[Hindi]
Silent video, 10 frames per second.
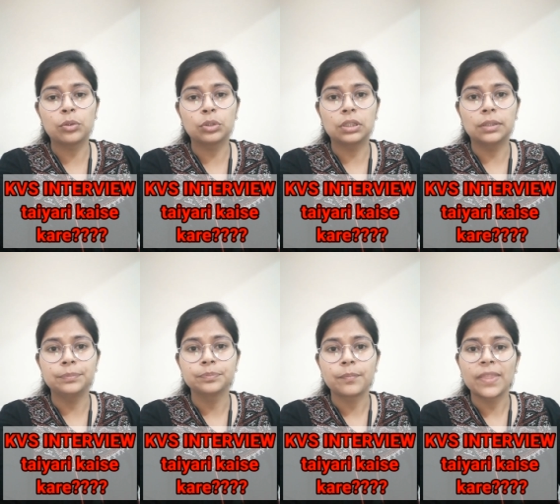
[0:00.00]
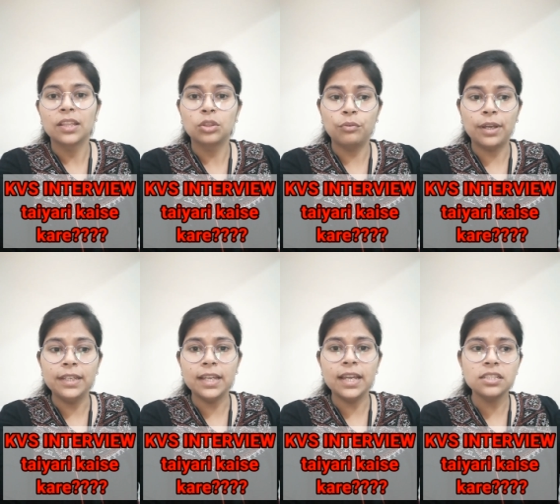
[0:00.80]
होता है तो
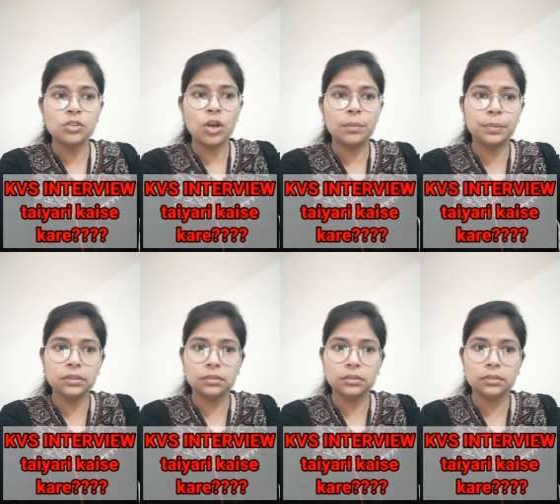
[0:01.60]
वही है जो आप